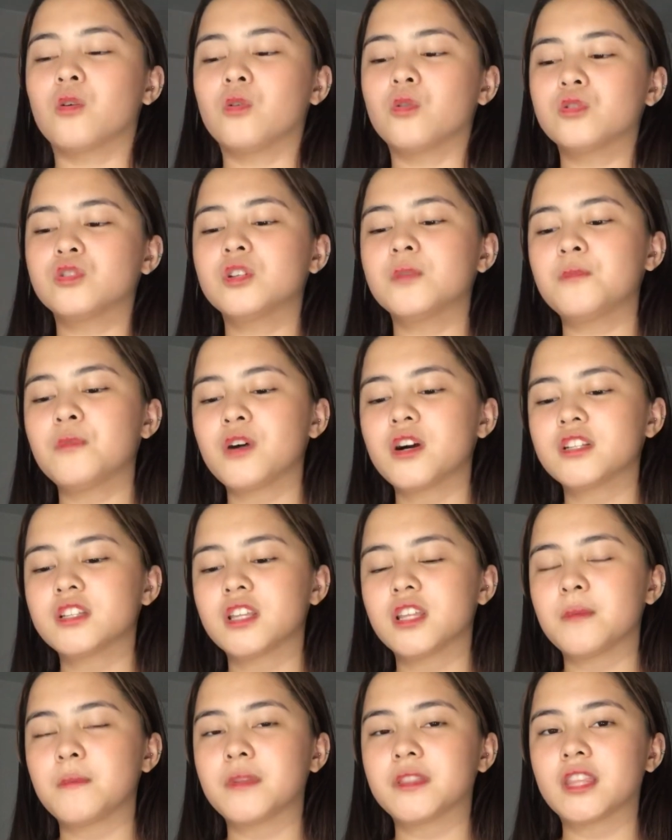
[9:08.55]
Kung gusto mo
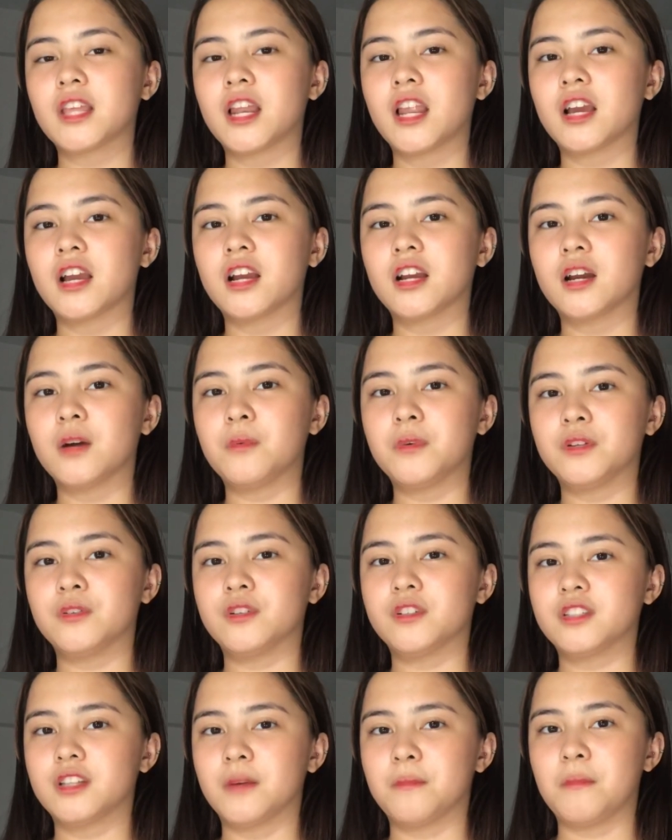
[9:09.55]
kasi naman talaga
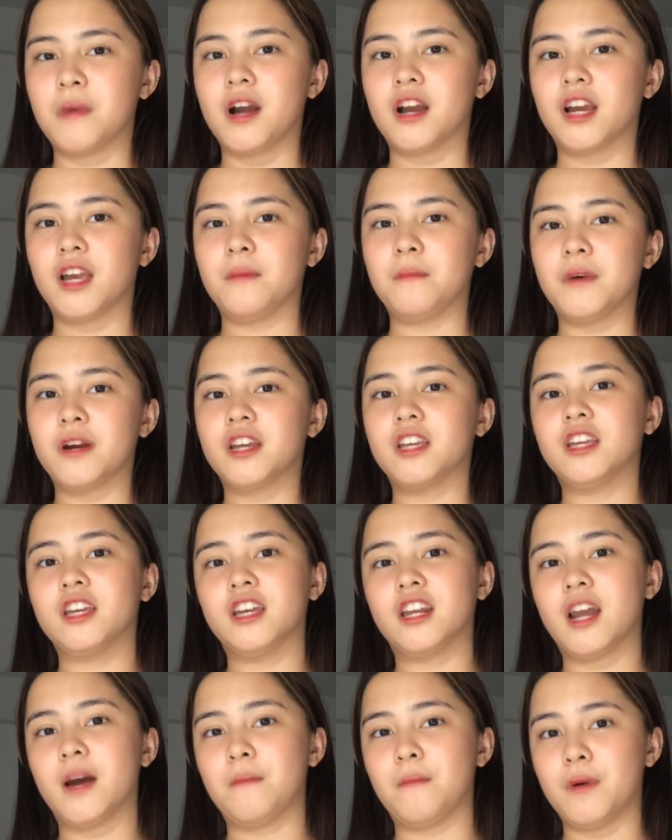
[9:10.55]
gawin yung isang bagay,
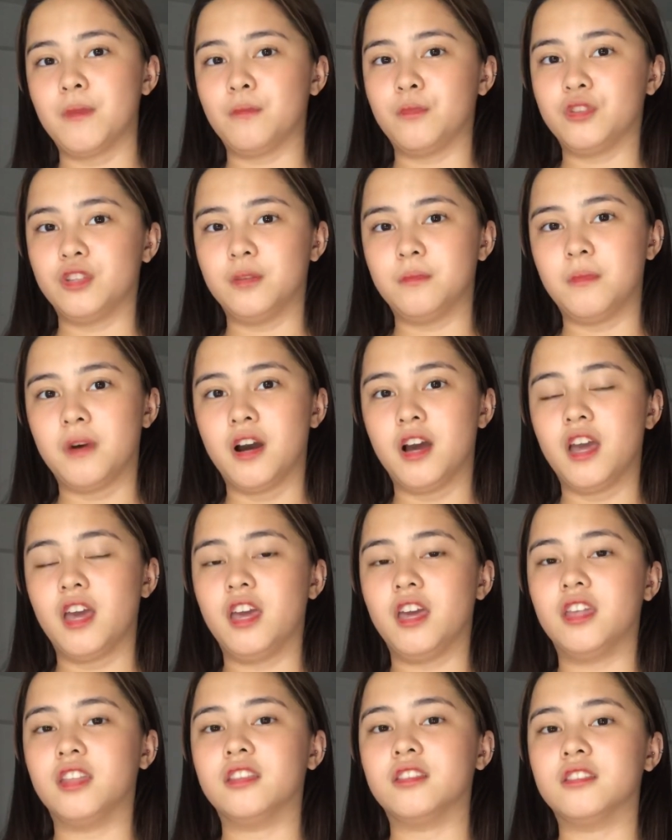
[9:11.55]
paghihirapan mo, di ba?
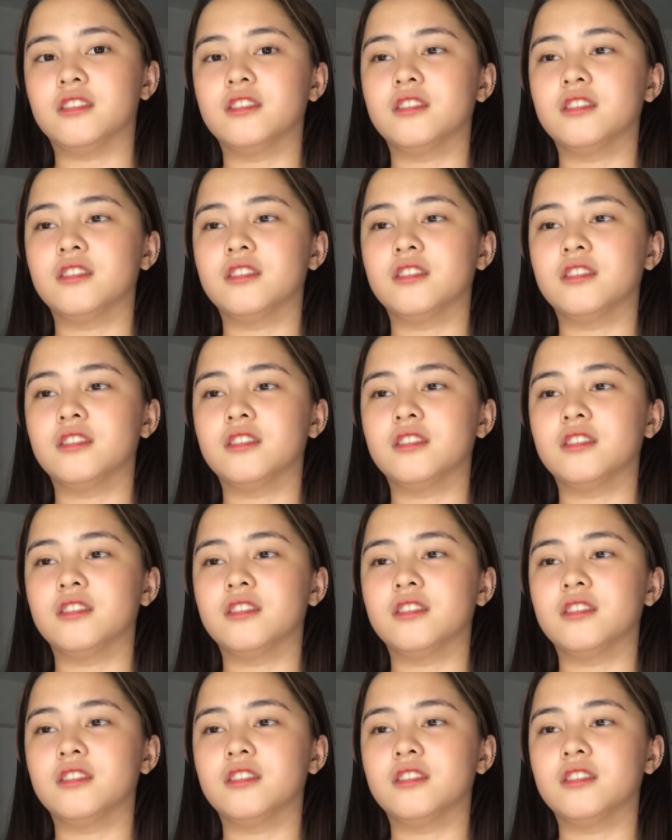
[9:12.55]
And